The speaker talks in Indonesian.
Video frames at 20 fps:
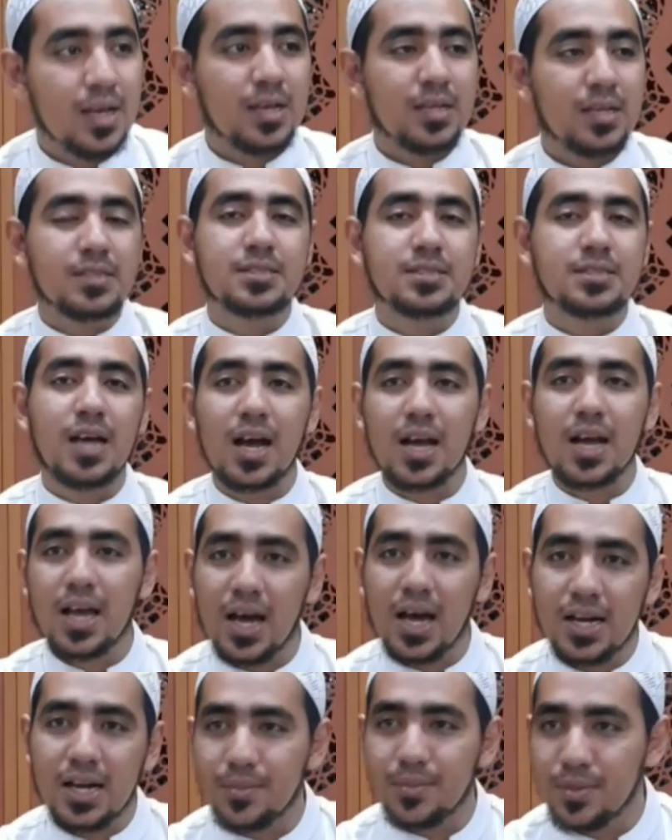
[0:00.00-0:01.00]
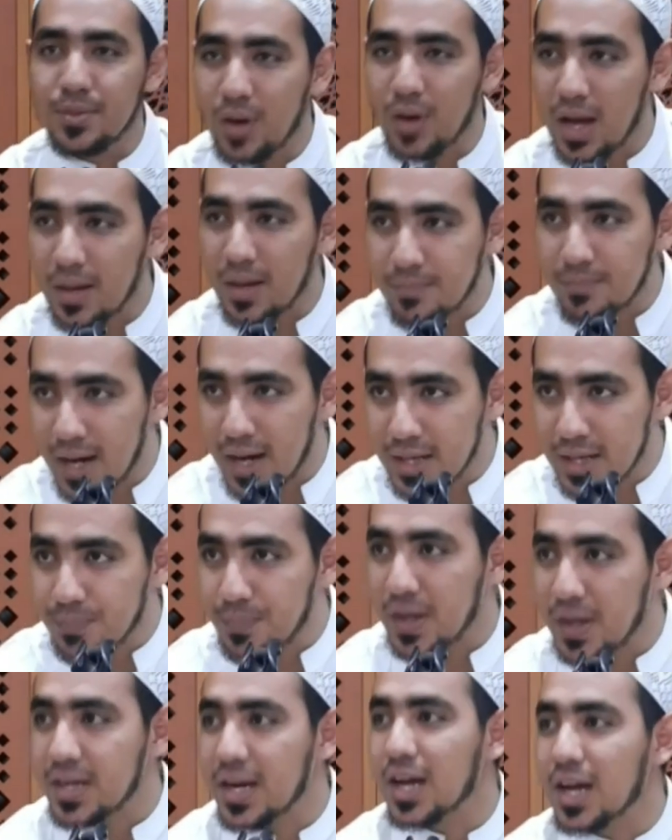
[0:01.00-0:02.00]
jaga Nabi Muhammad
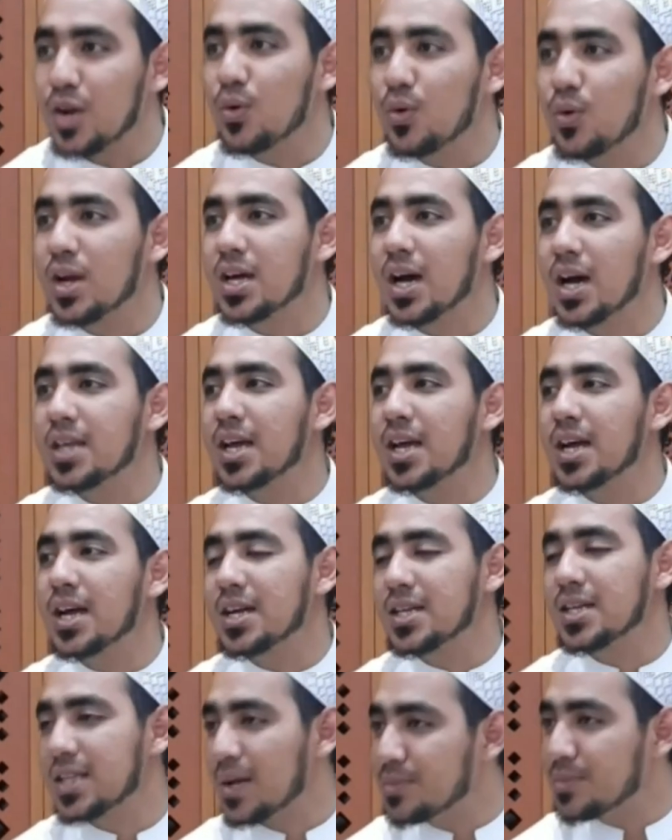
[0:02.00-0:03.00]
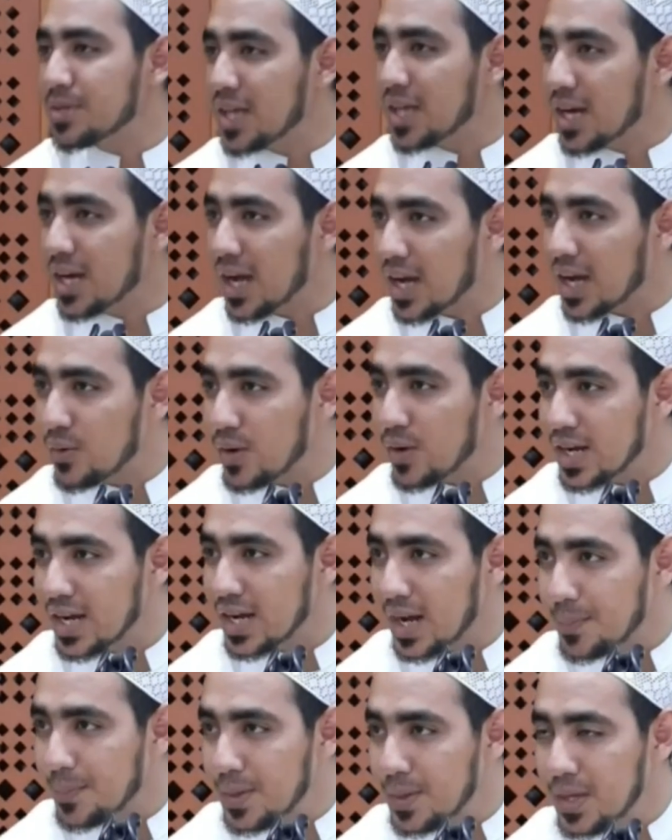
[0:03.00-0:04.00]
pada keluarganya. Kita menjaga keluarga
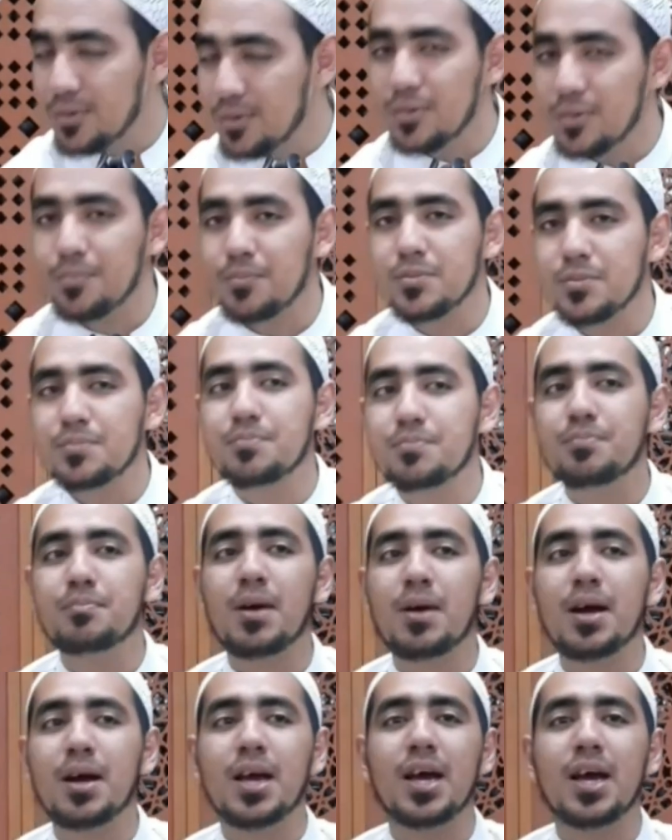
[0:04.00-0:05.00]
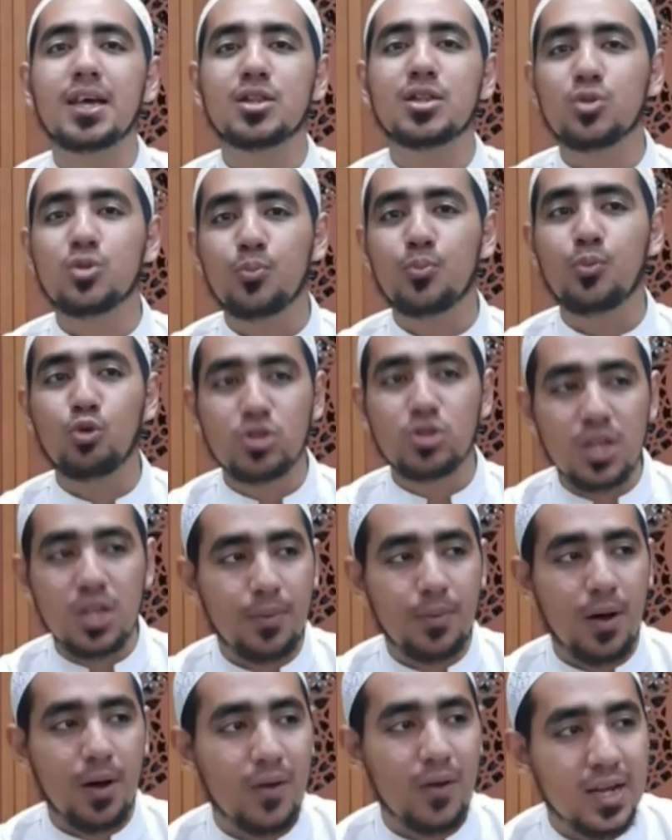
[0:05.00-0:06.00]
Nabi, maka itu bukti
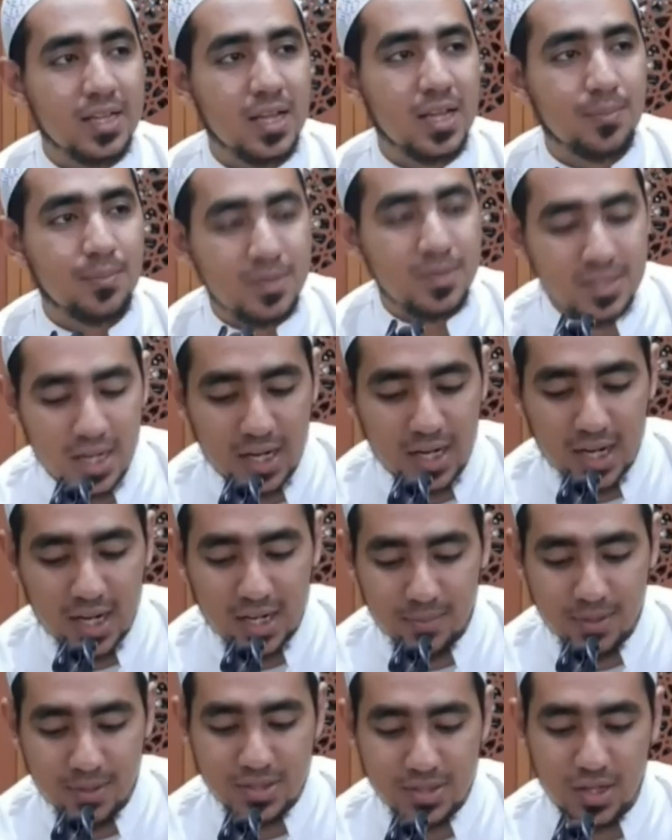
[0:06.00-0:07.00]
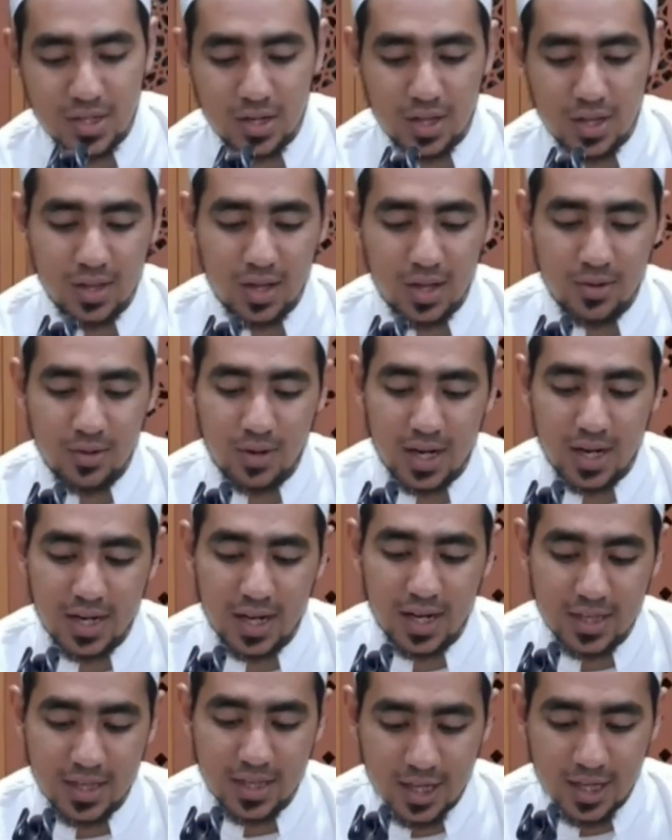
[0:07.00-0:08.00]
bahwa kita menjaga Nabi Shallallahu
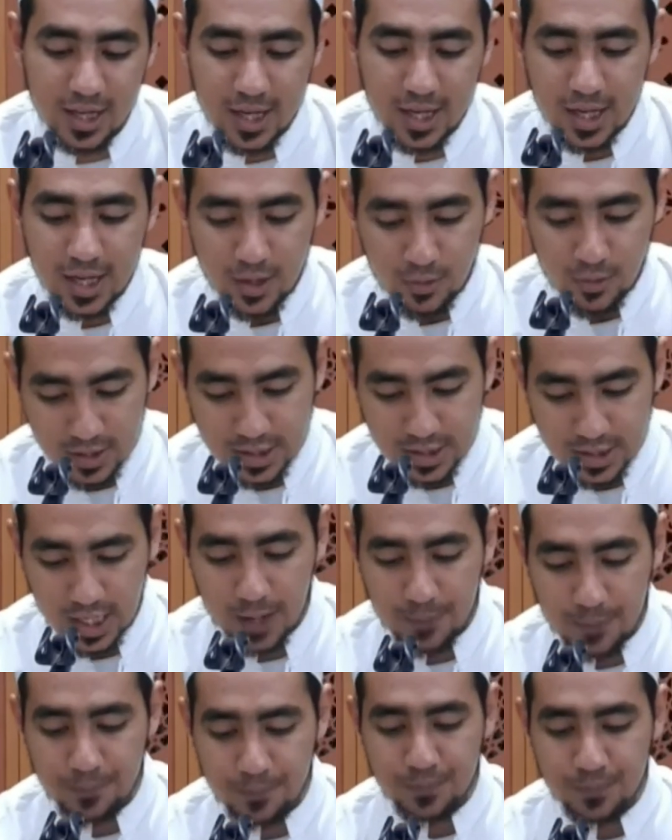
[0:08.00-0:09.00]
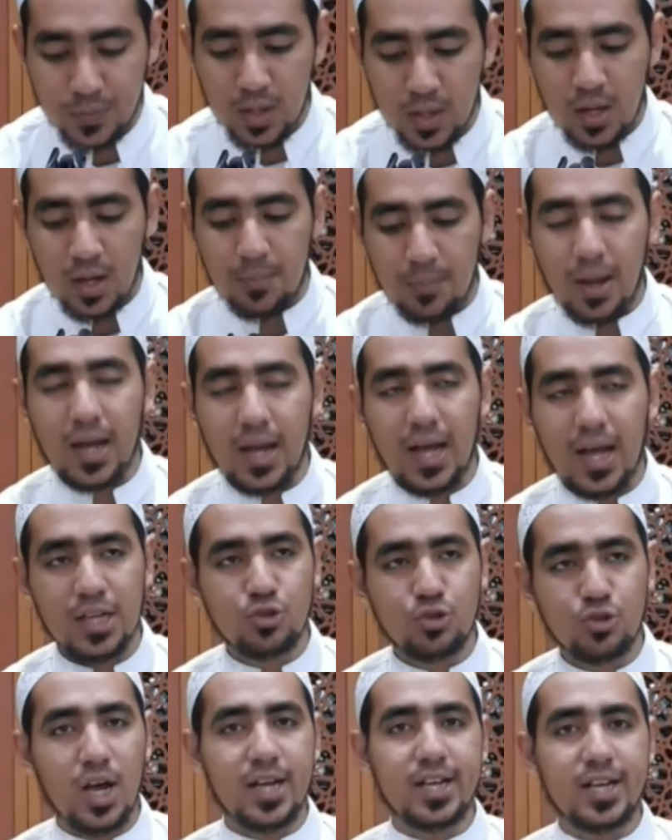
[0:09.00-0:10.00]
alaihi wasallam. Bahkan
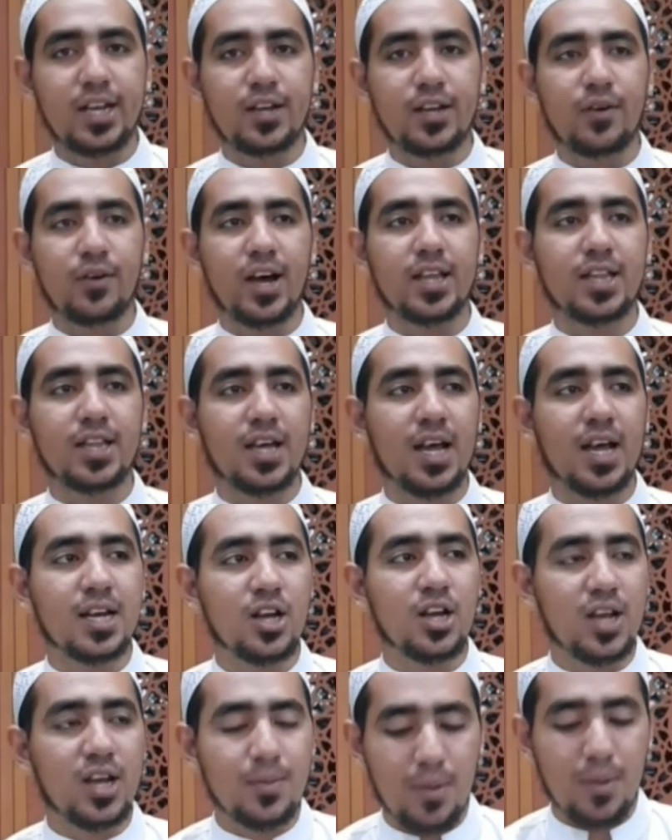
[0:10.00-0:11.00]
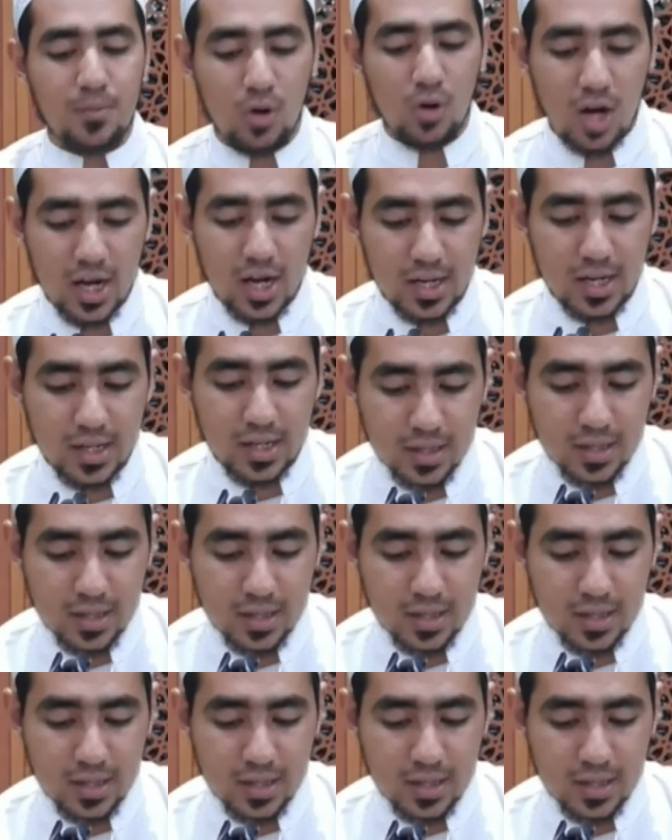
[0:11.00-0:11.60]
juga diriwayatkan oleh Imam Bukhari